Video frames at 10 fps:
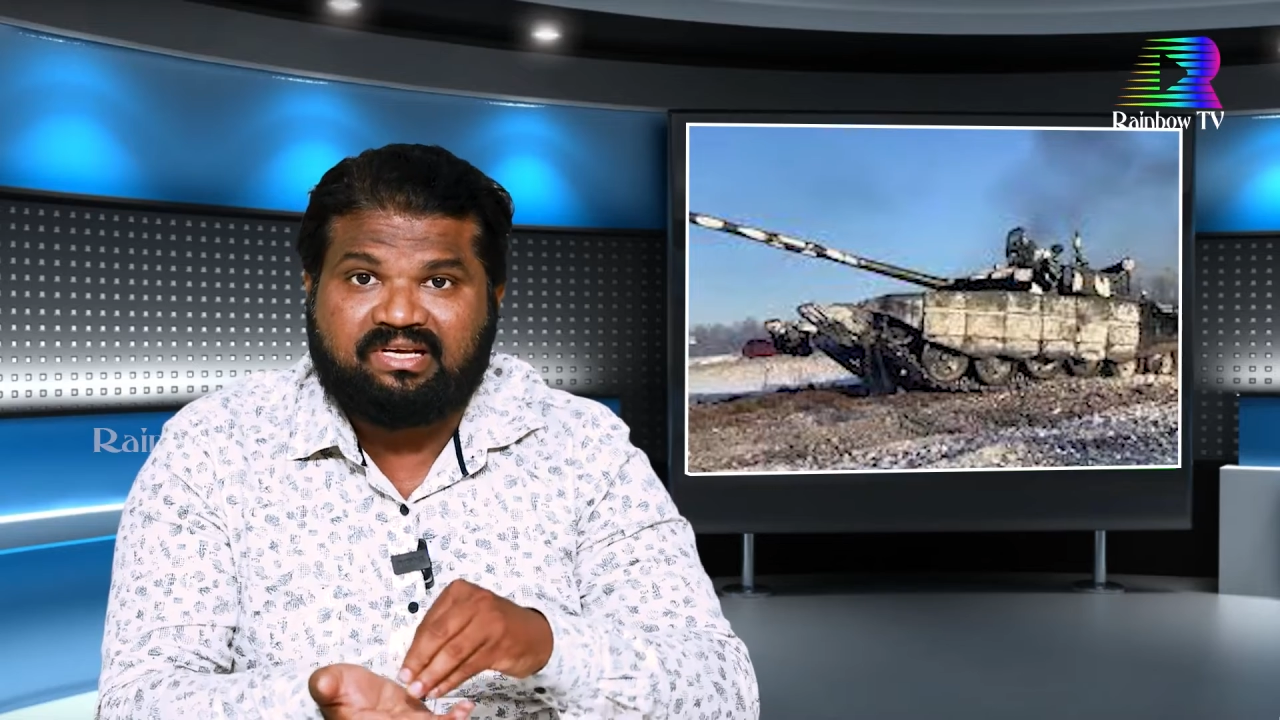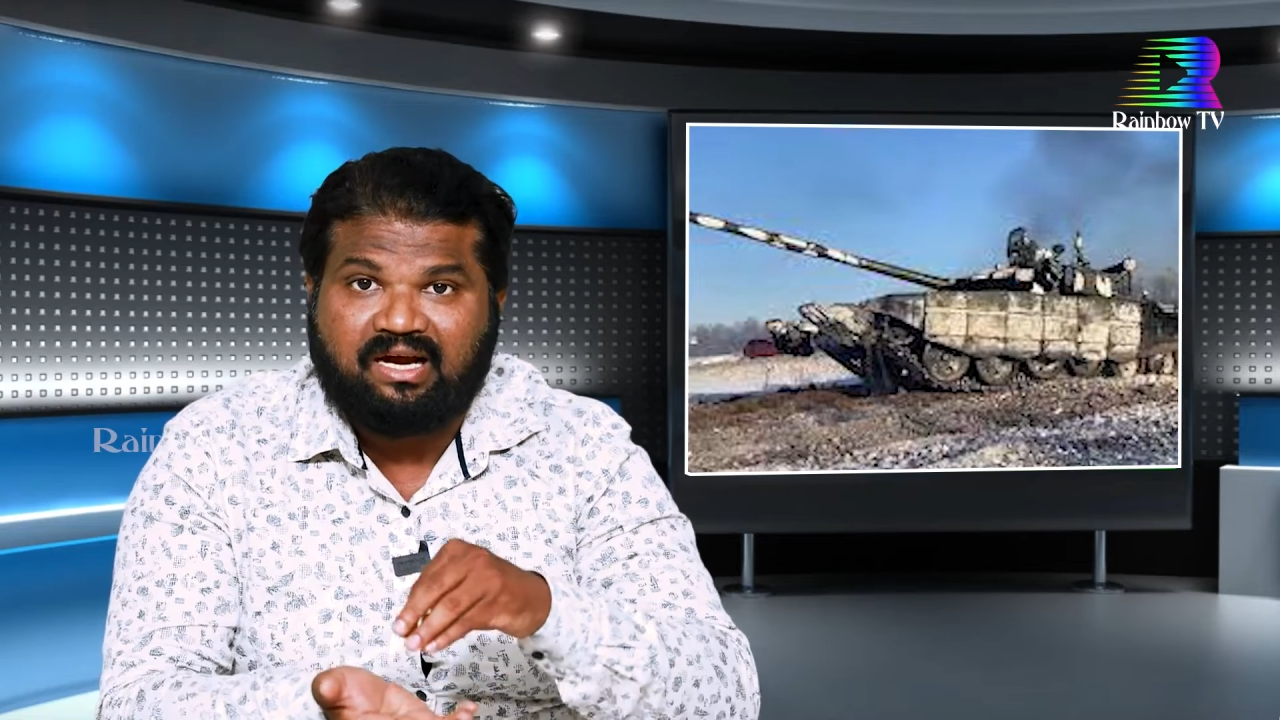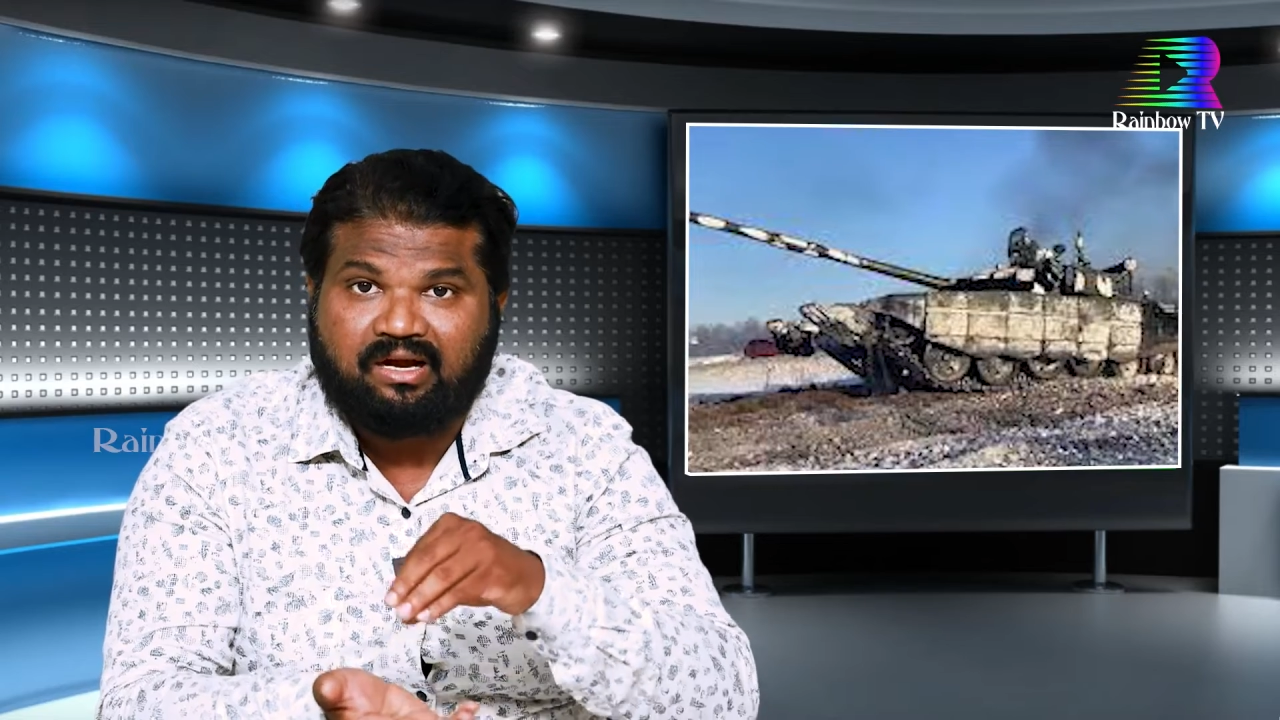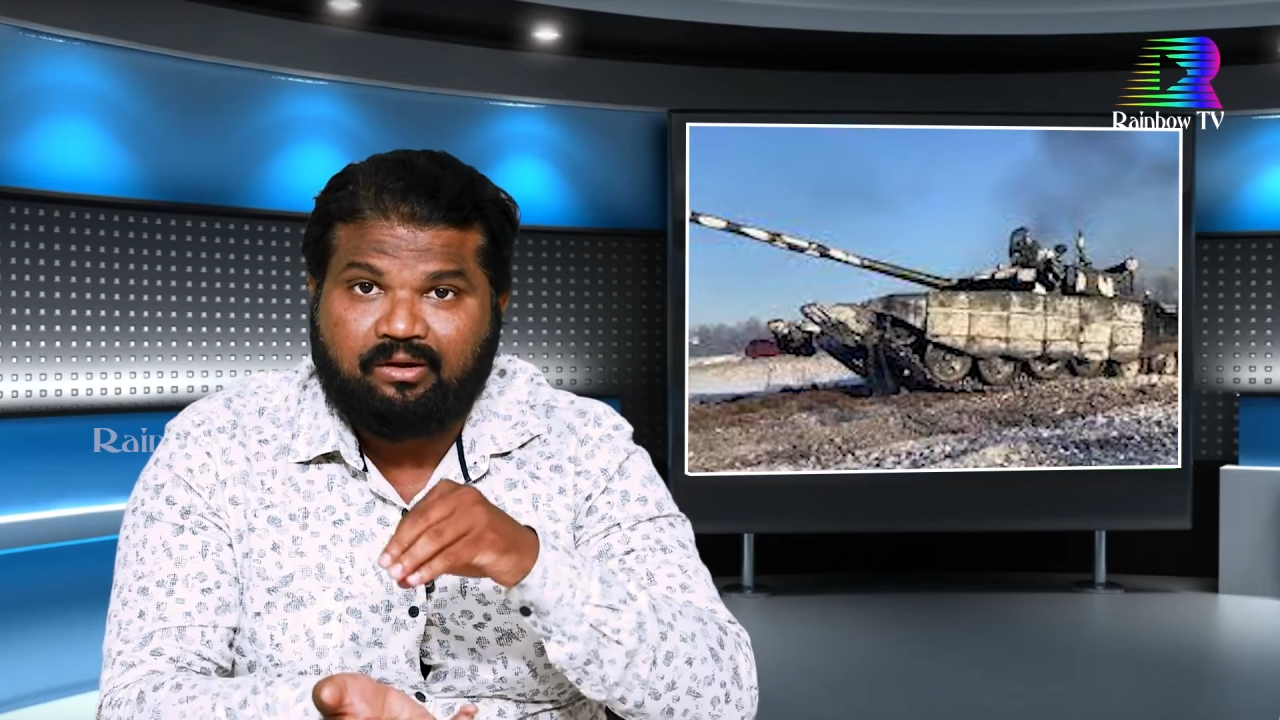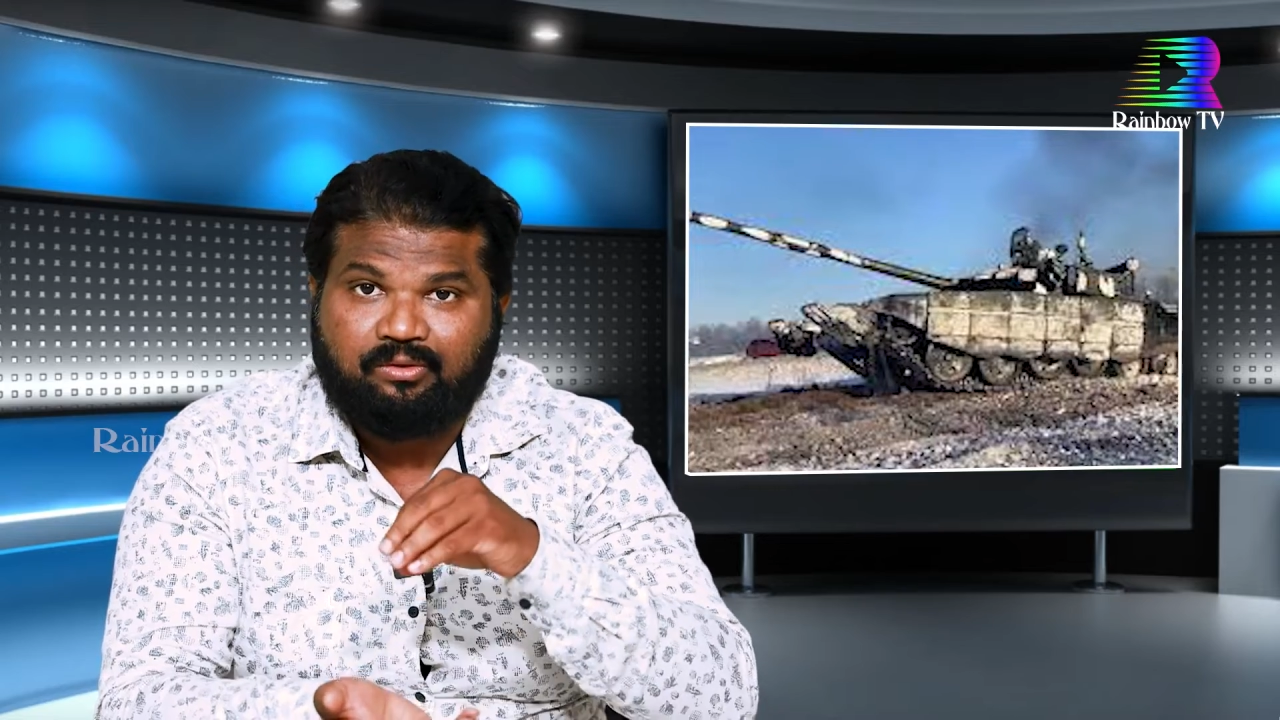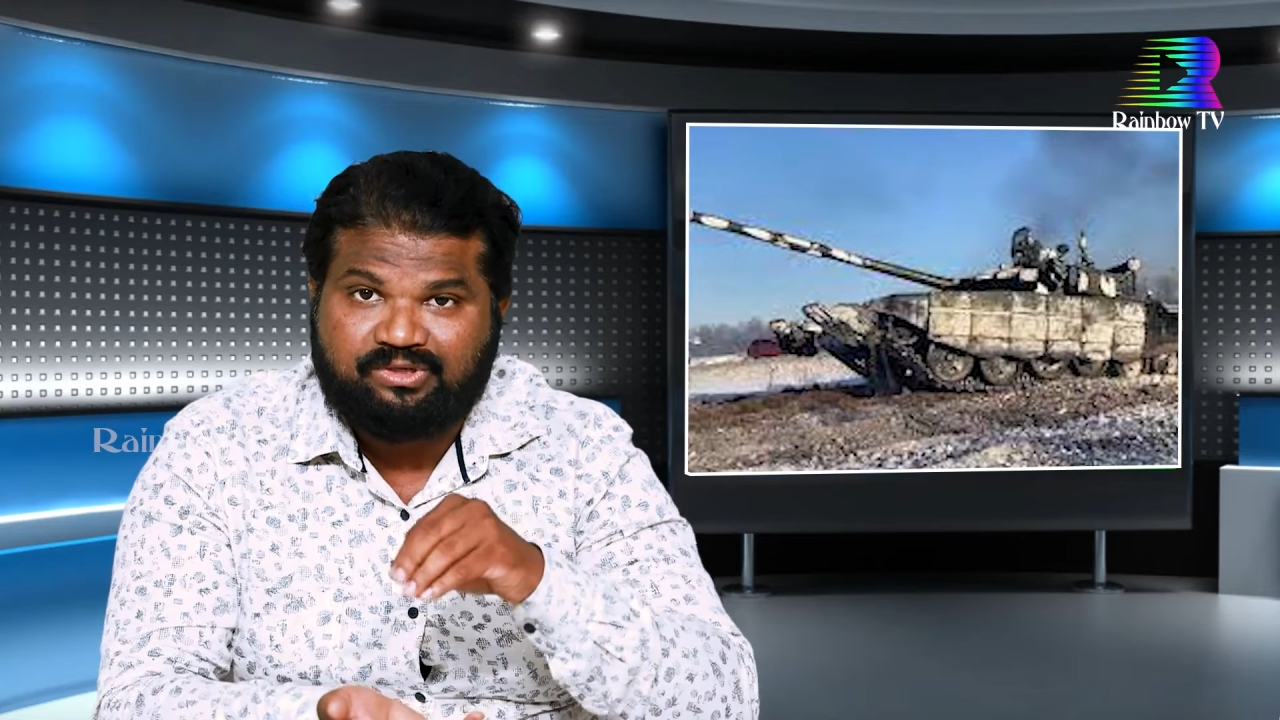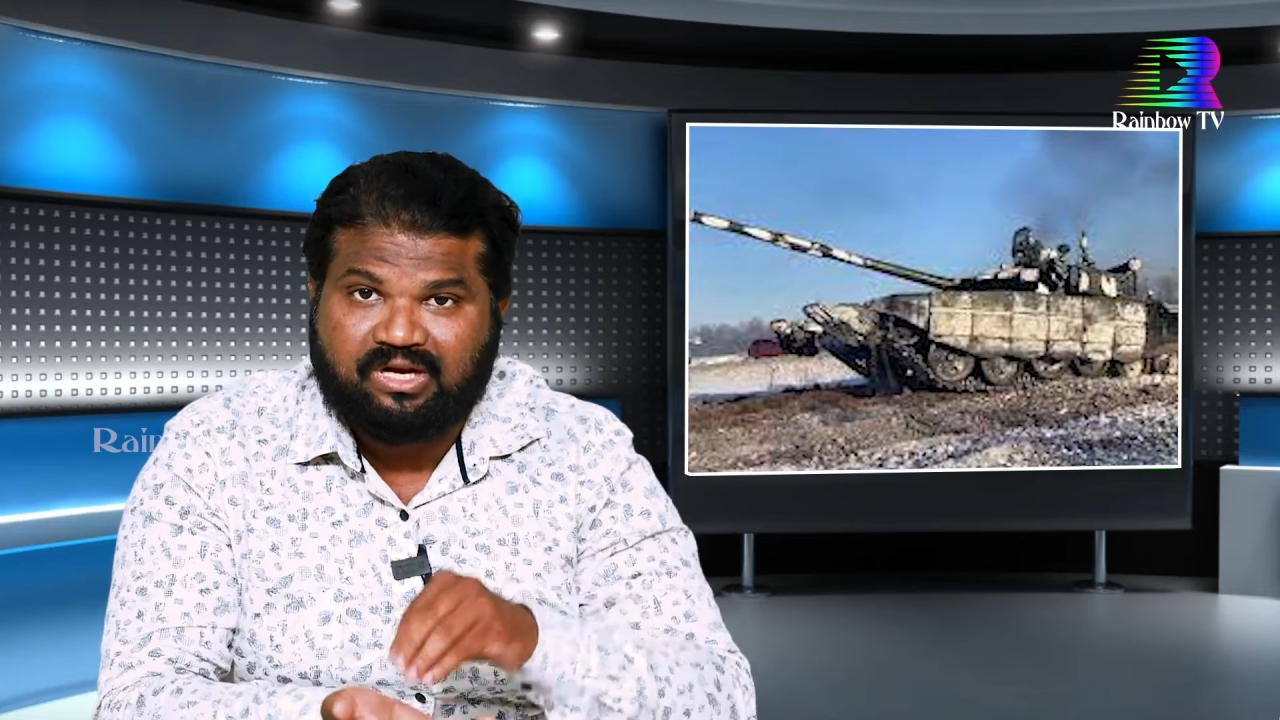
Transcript: సంఘటనలు